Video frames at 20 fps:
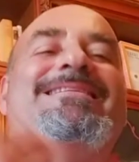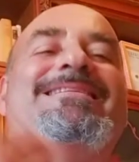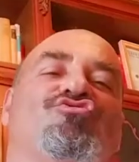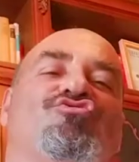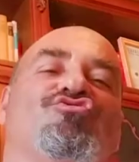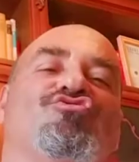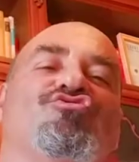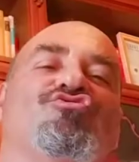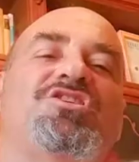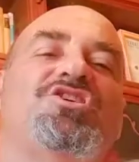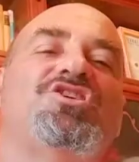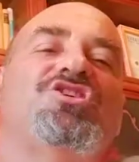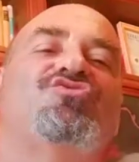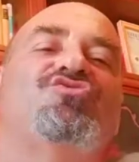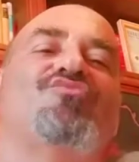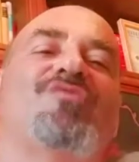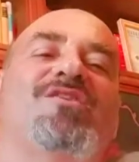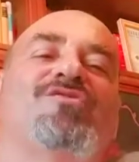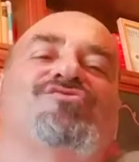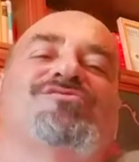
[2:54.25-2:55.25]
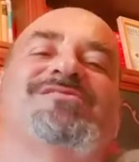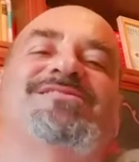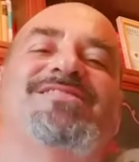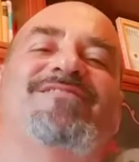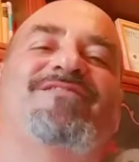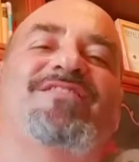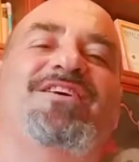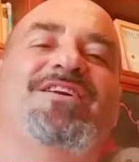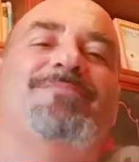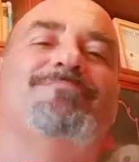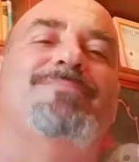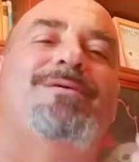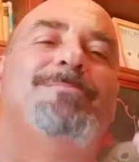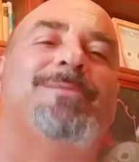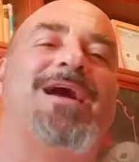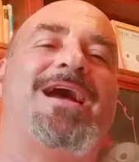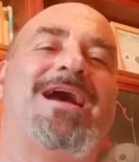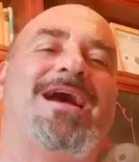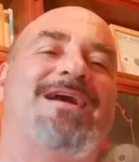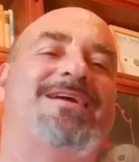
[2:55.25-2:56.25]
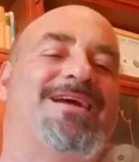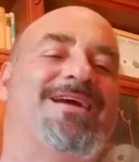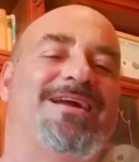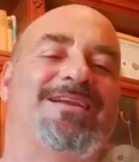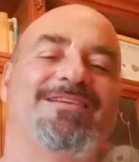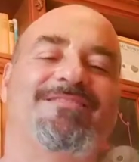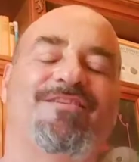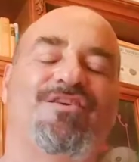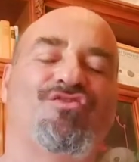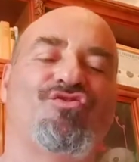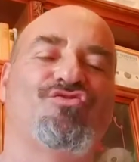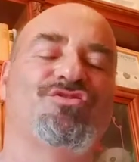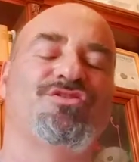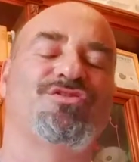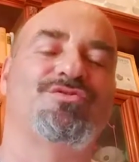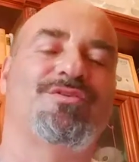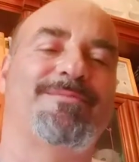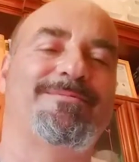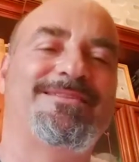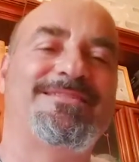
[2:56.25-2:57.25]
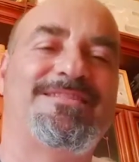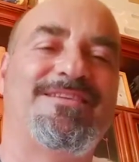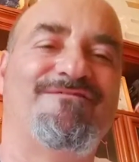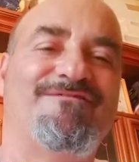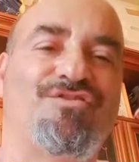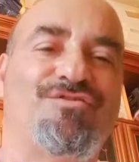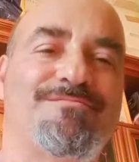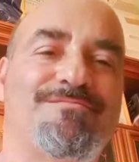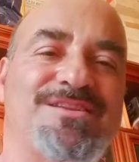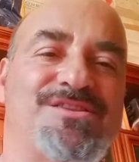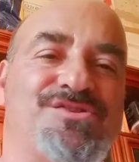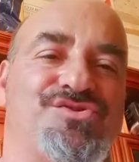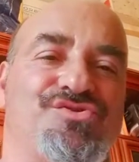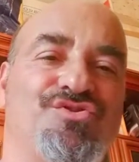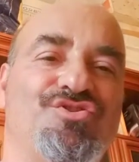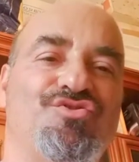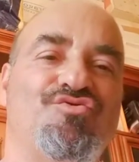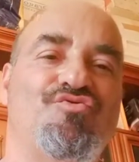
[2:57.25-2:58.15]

continua, non si ferma mai, arrivano continuamente informazioni